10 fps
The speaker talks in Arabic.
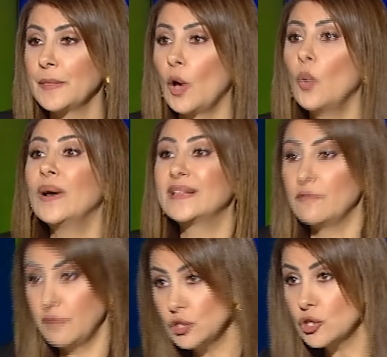قوات
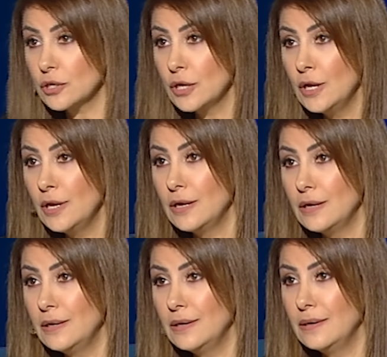الفجر
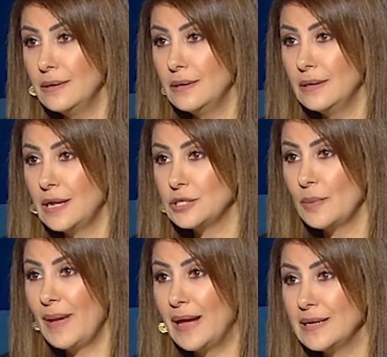
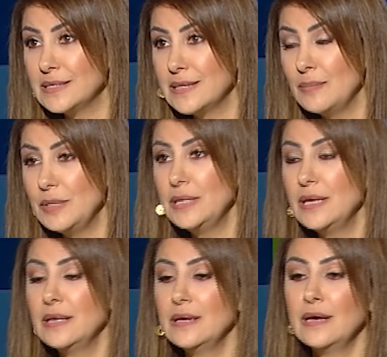للجماعه الاسلاميه
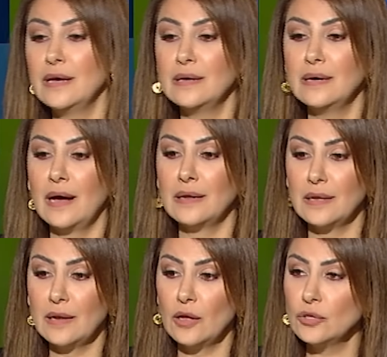الإنسانية آه، على
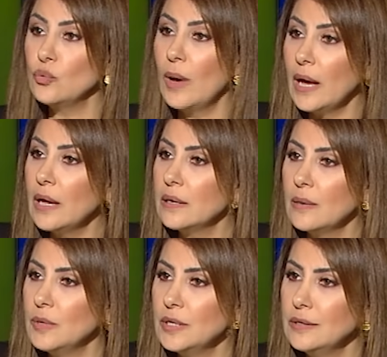الخط وغيرها
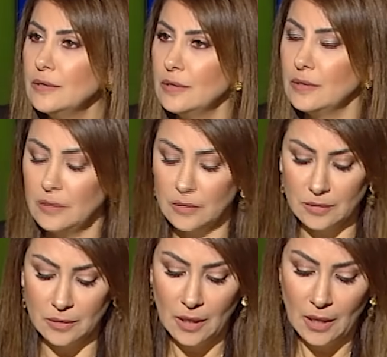من
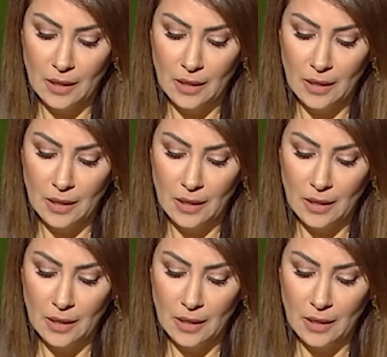آه،